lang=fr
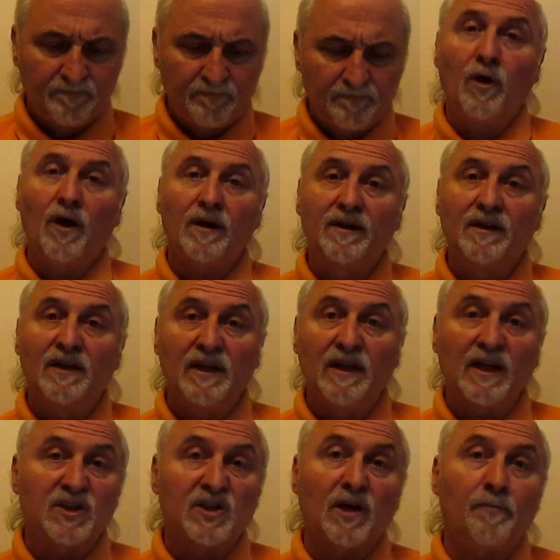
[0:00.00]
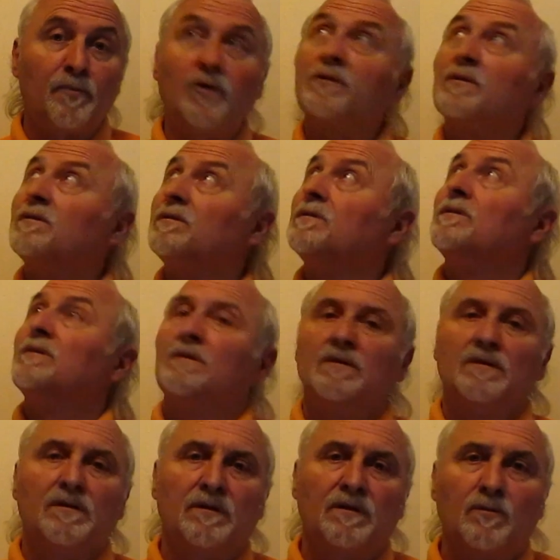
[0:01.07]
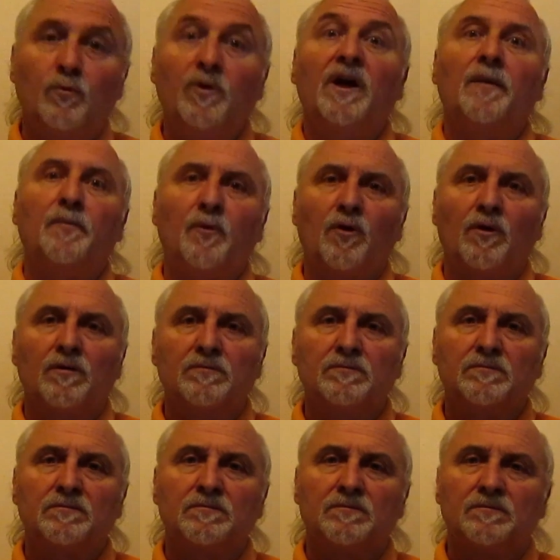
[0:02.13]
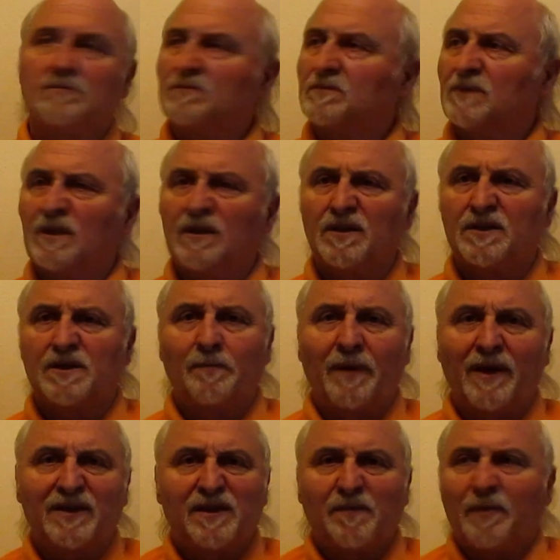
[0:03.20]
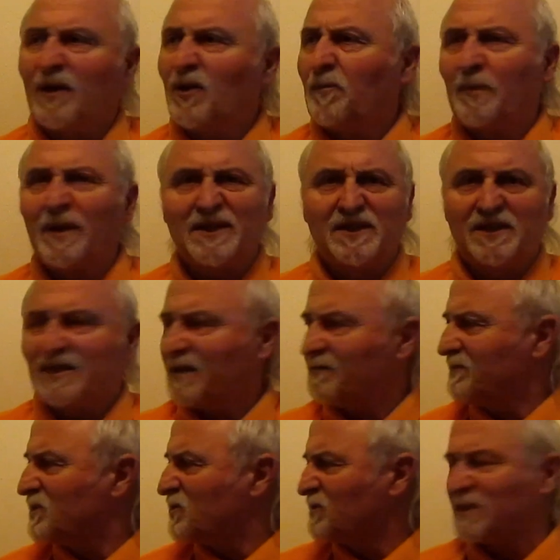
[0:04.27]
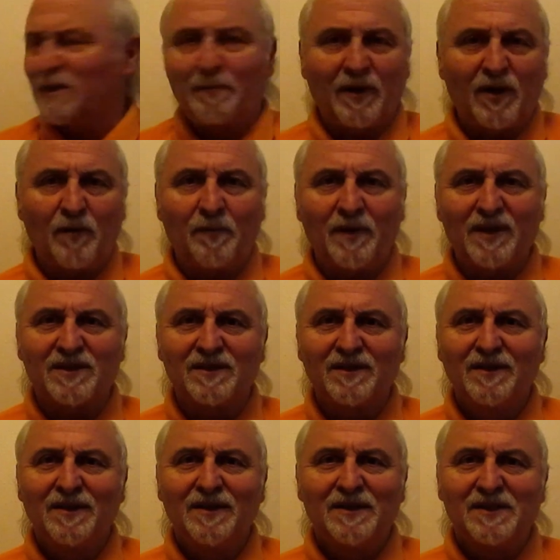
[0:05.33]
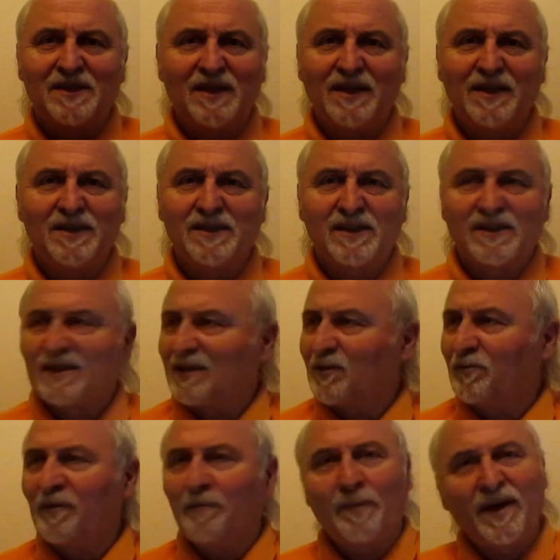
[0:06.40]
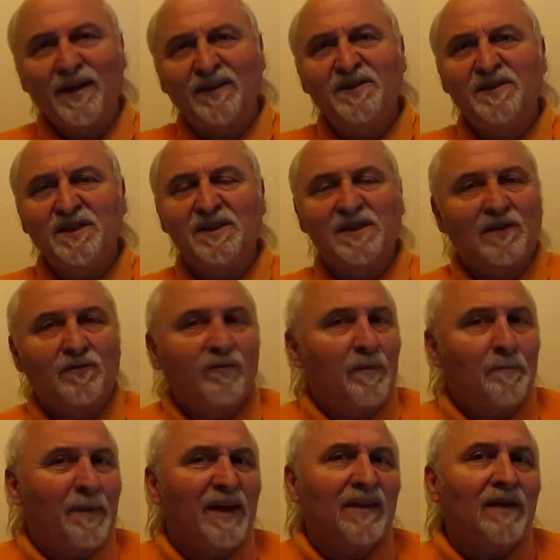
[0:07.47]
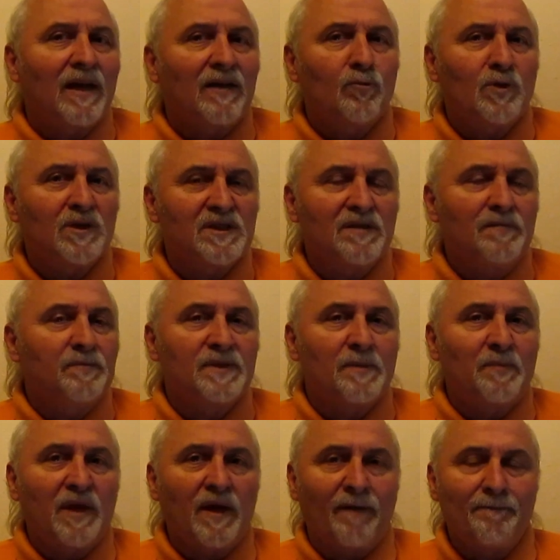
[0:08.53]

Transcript: Hop, il lit la charpente, lui répond. C'est pas, c'est pas leur place, ils savent, ils sentent, c'est pas leur place. ça, devait pas être ici, ça devait pas être à toi, c'est, c'est Pierre.